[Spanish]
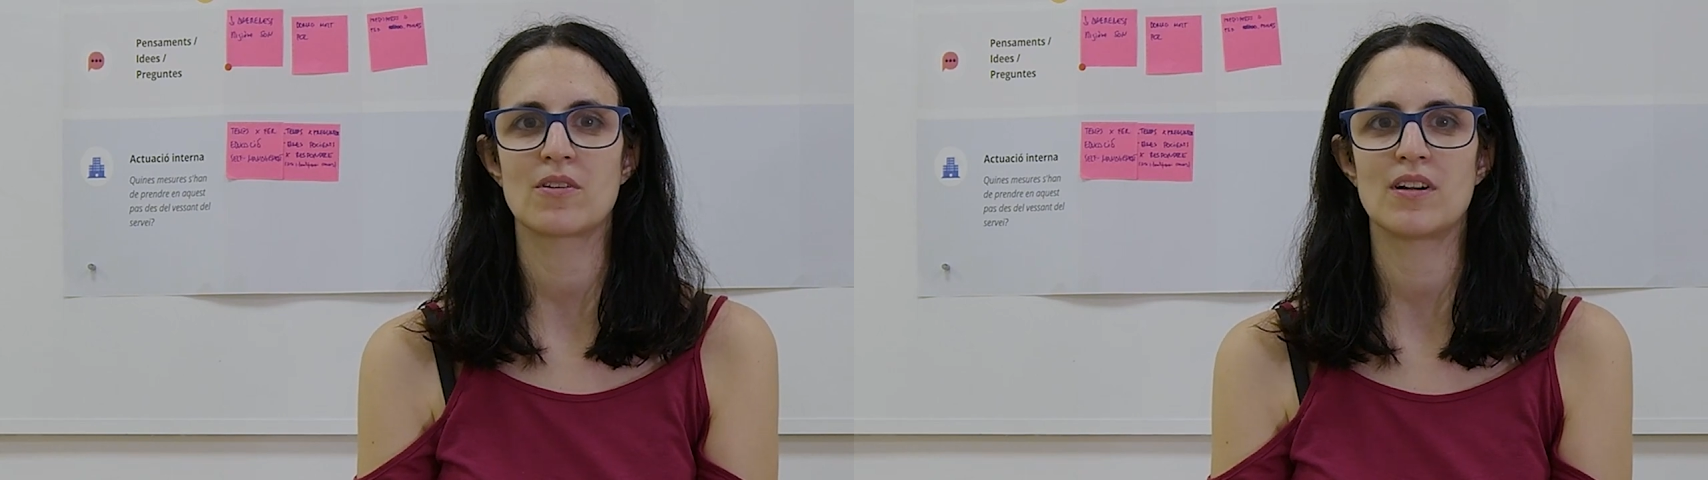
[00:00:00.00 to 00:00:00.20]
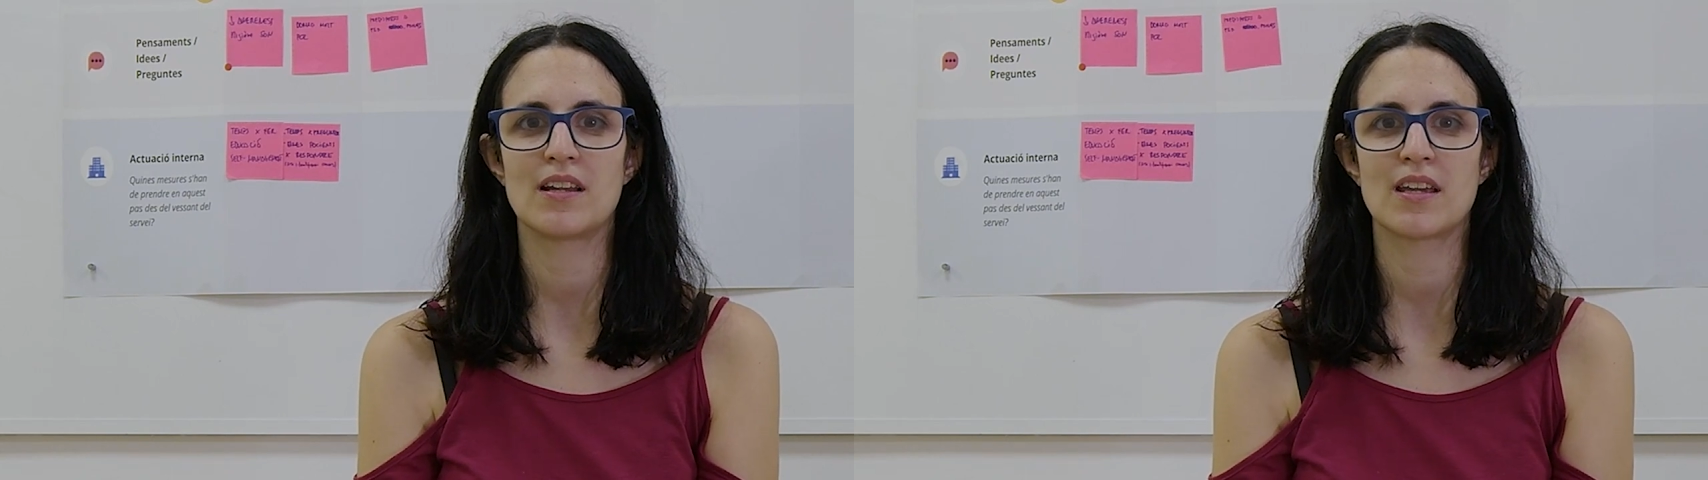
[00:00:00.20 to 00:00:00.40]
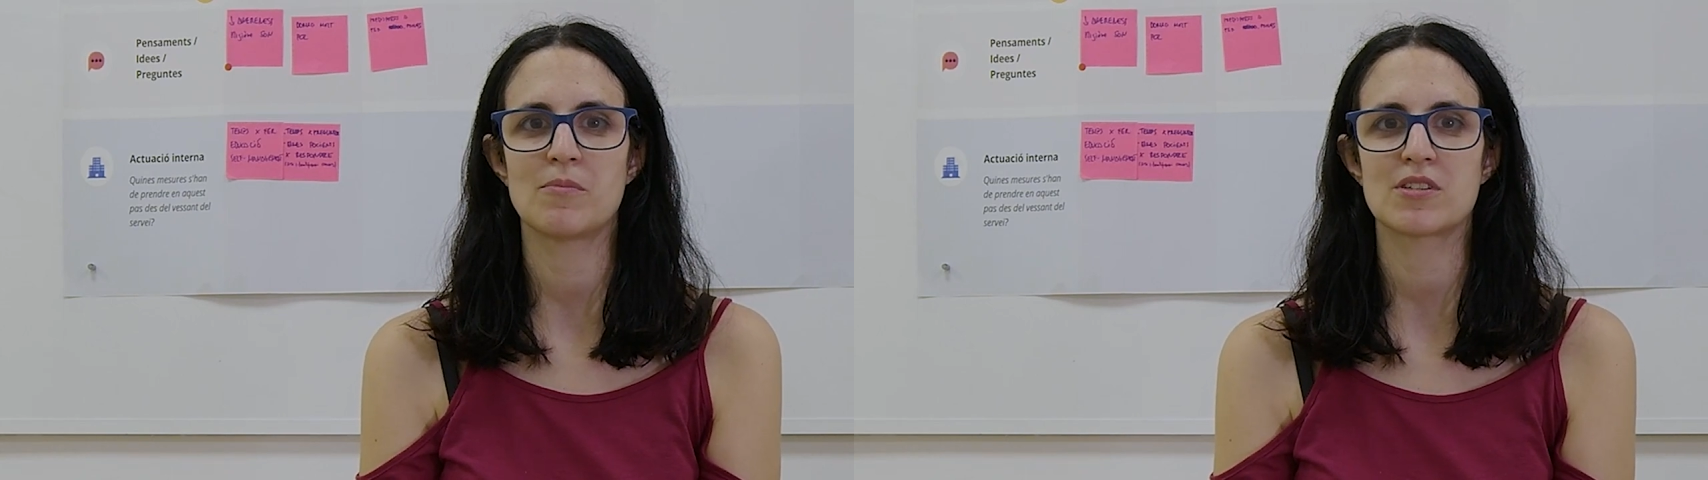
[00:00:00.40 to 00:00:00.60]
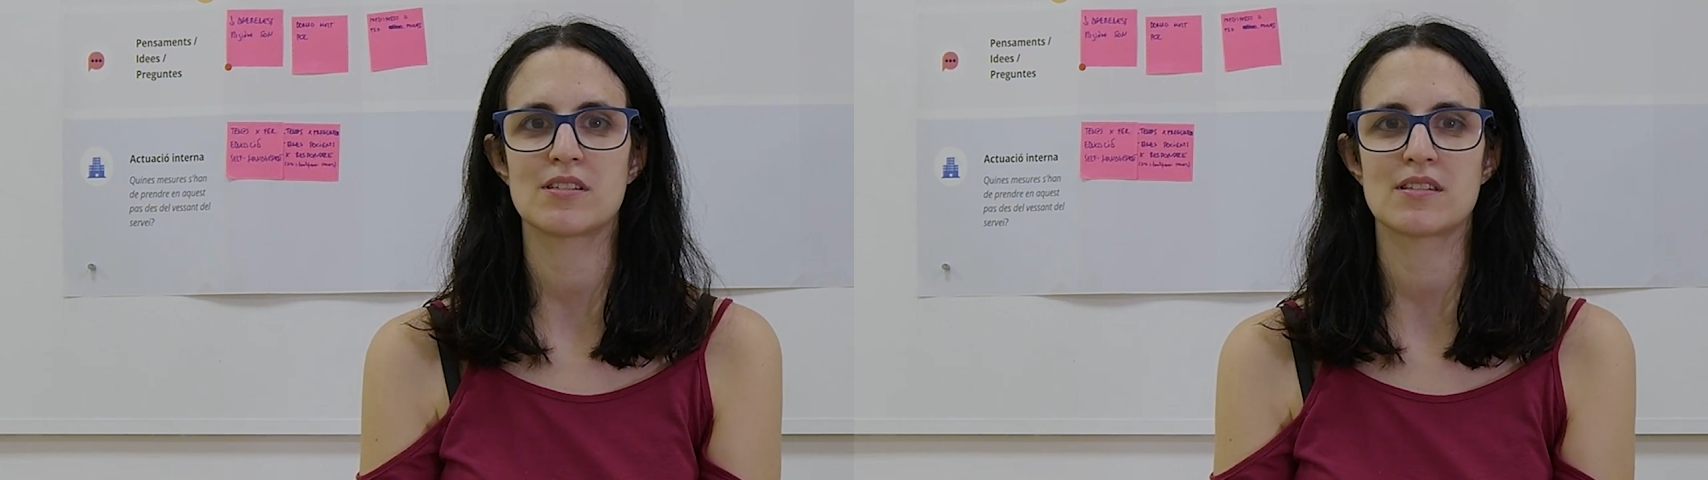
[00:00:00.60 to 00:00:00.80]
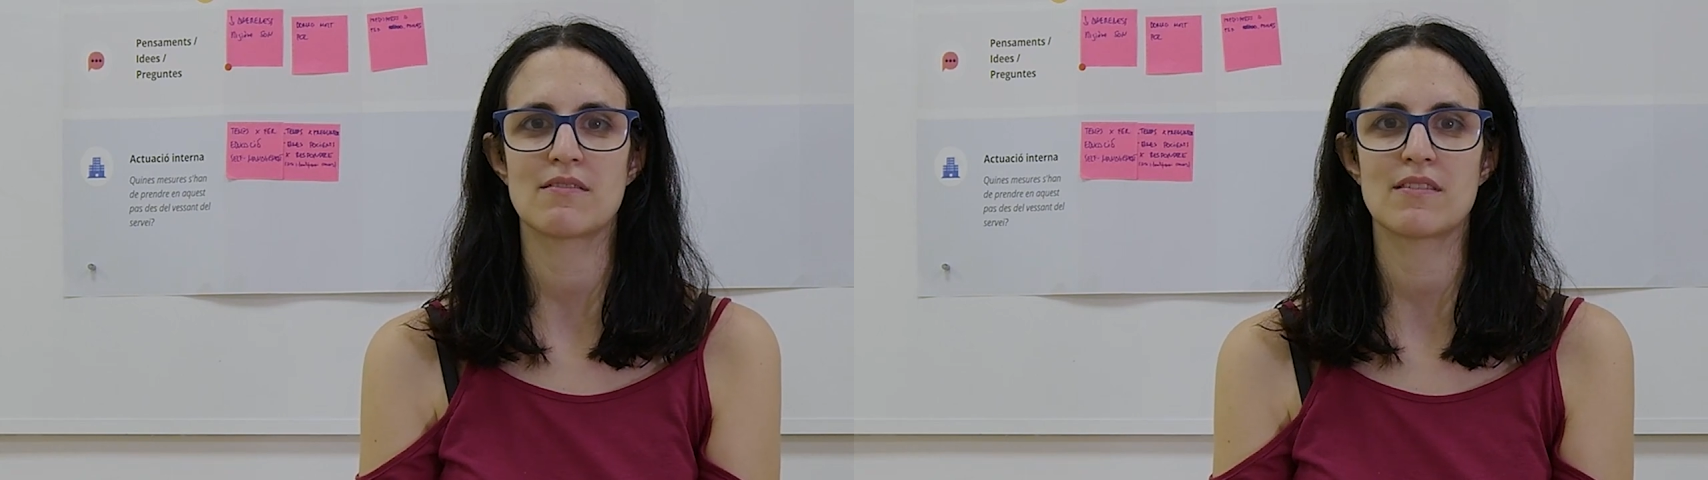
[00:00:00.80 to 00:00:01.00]
con el equipo
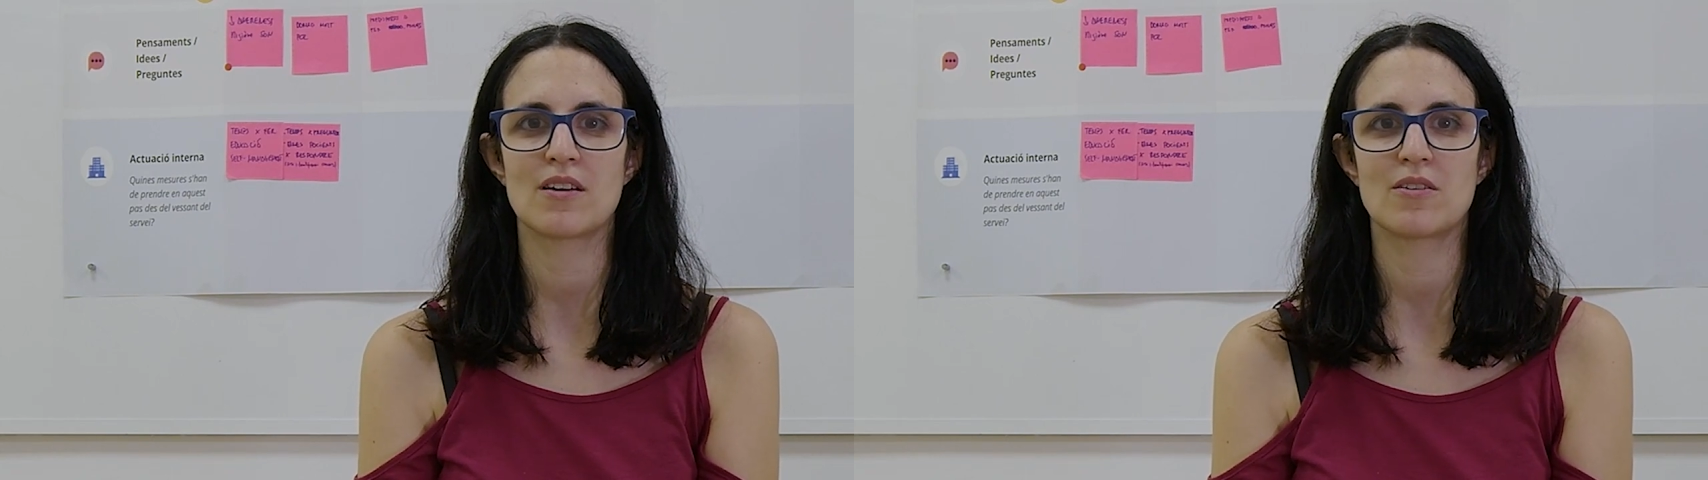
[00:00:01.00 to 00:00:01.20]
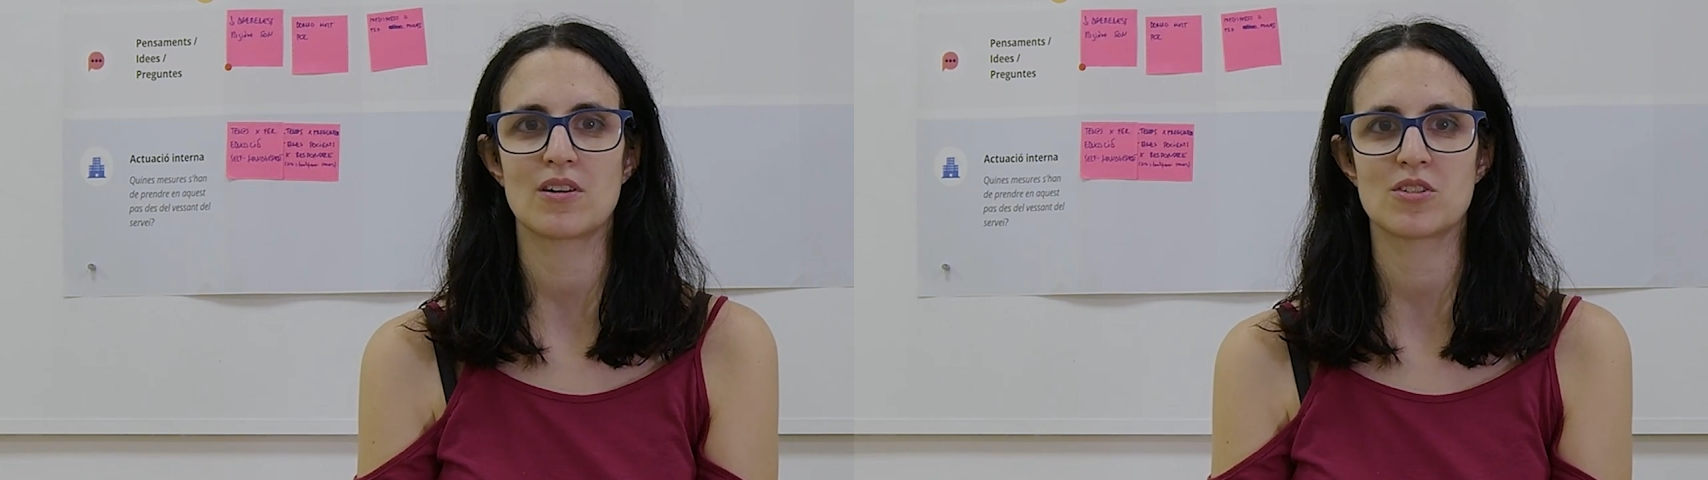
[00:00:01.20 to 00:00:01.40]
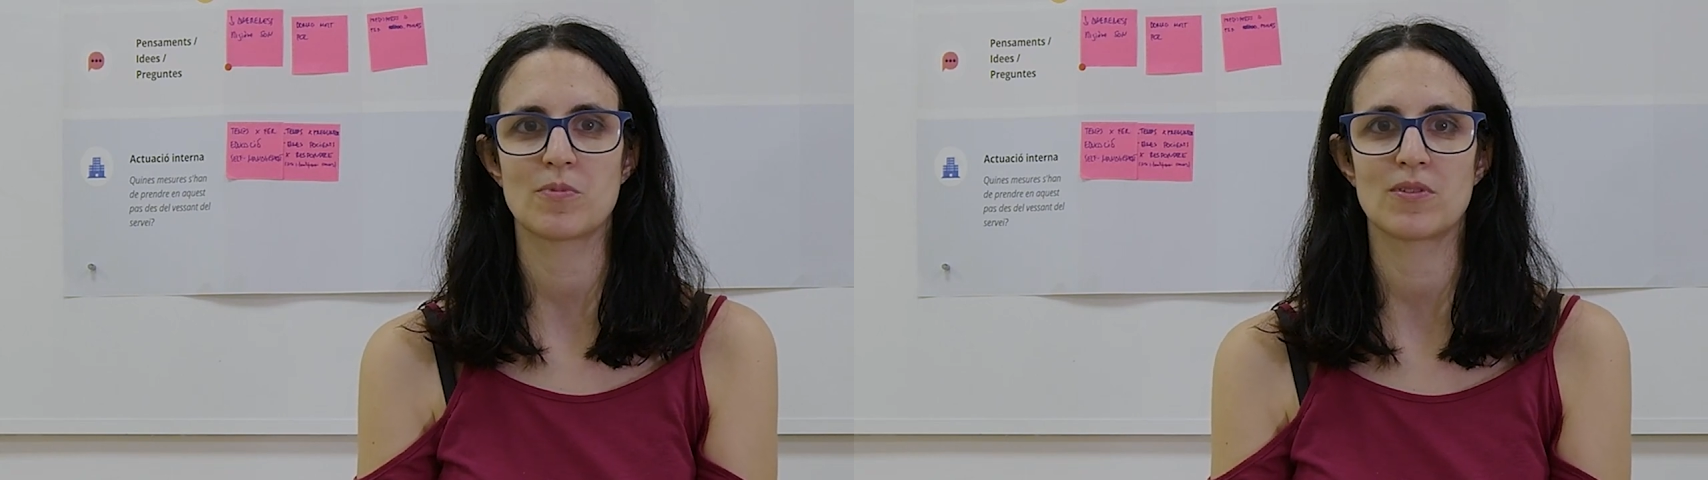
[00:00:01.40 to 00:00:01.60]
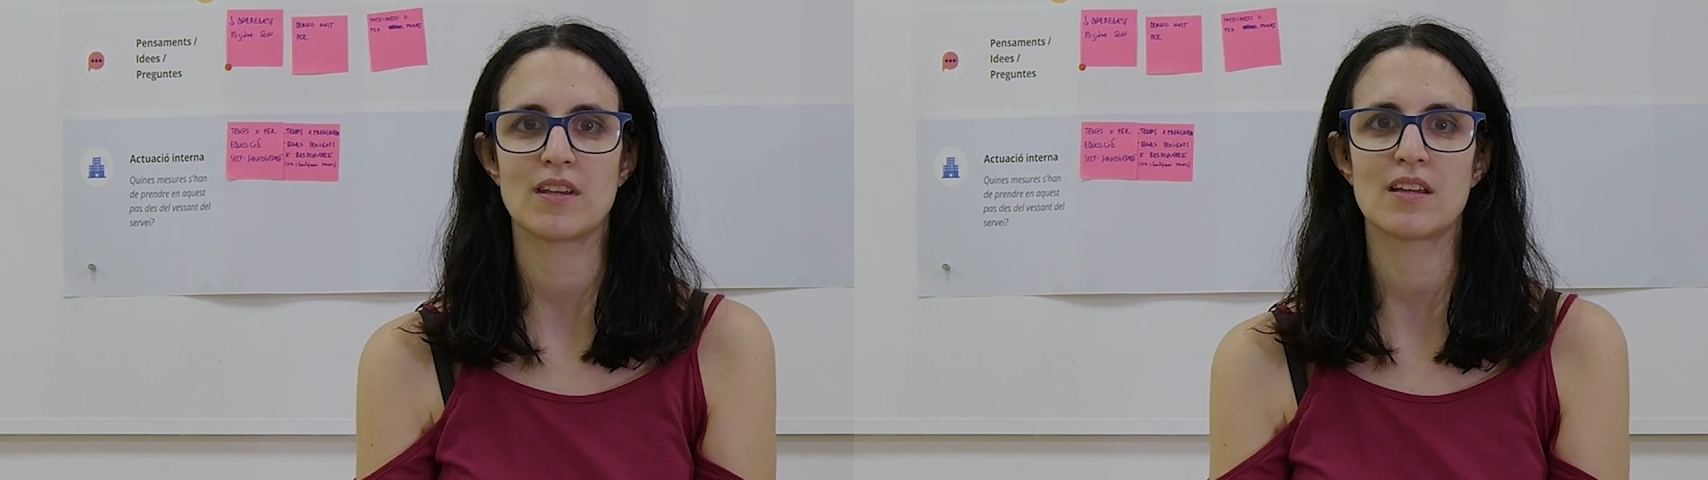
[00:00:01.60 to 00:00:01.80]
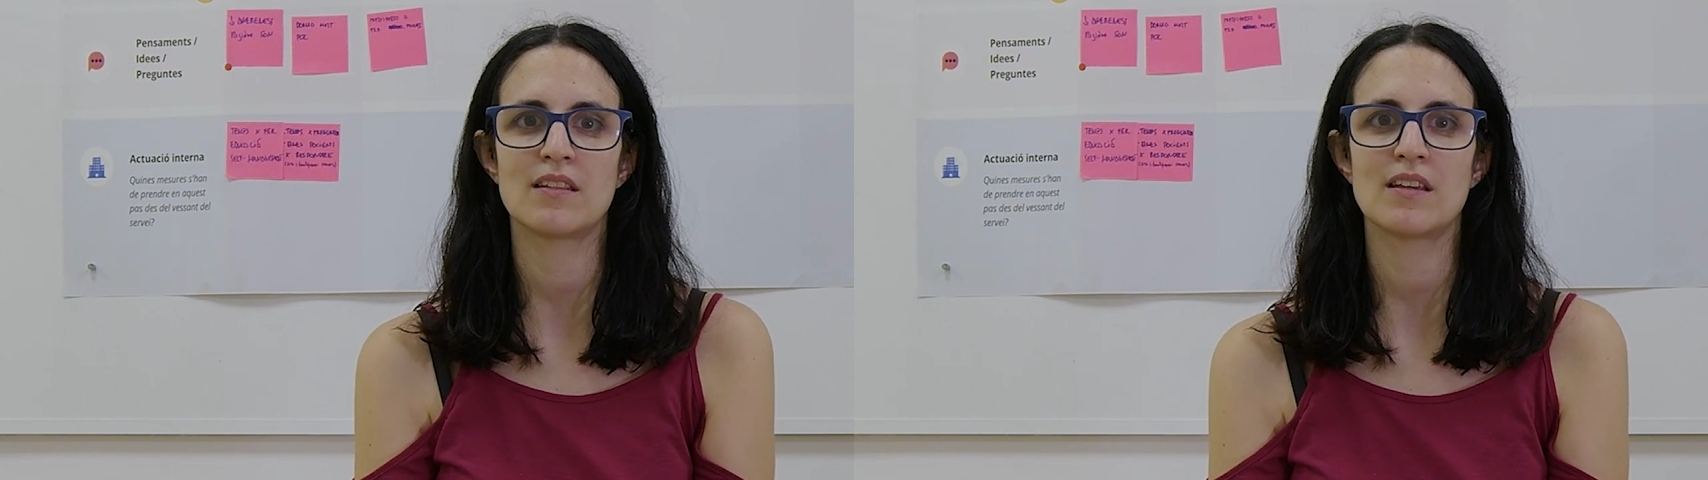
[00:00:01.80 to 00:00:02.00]
asistencial
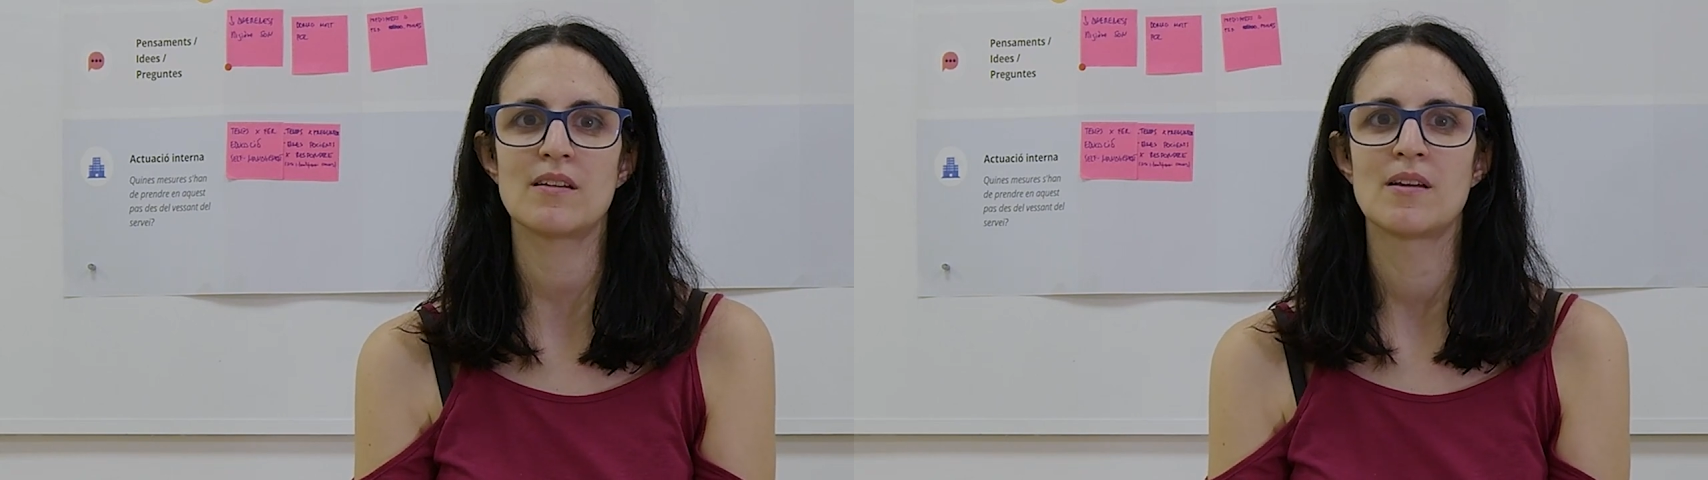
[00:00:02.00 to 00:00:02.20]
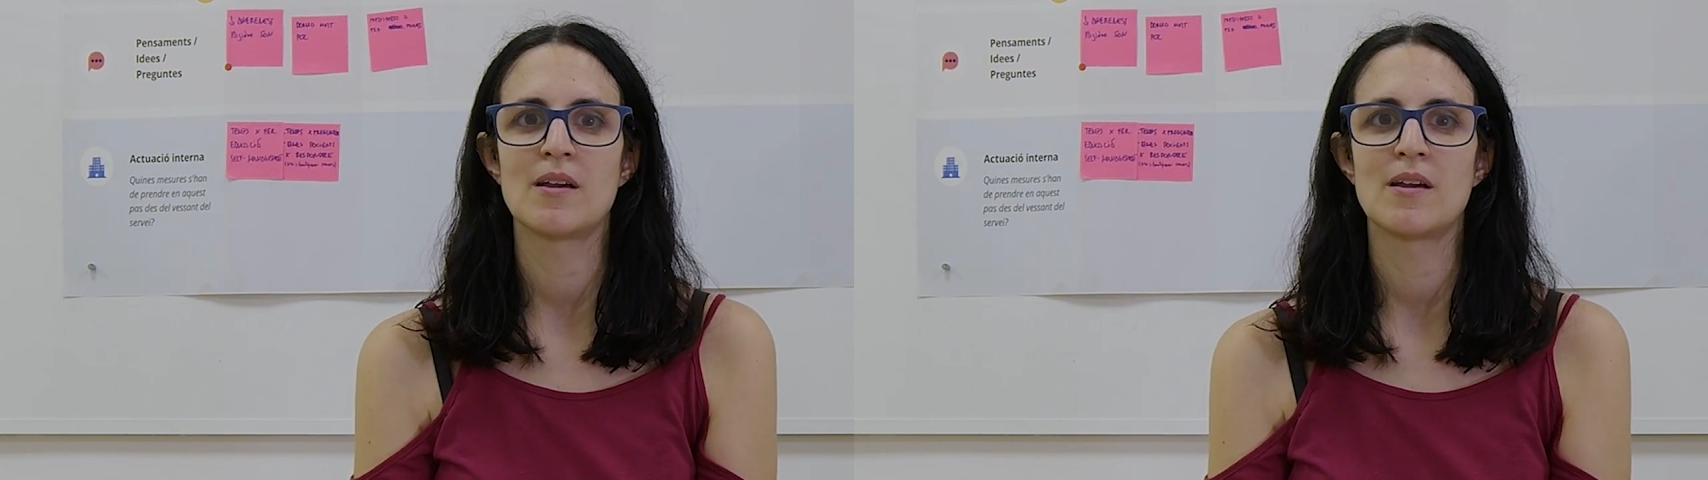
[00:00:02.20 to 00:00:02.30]
correspondiente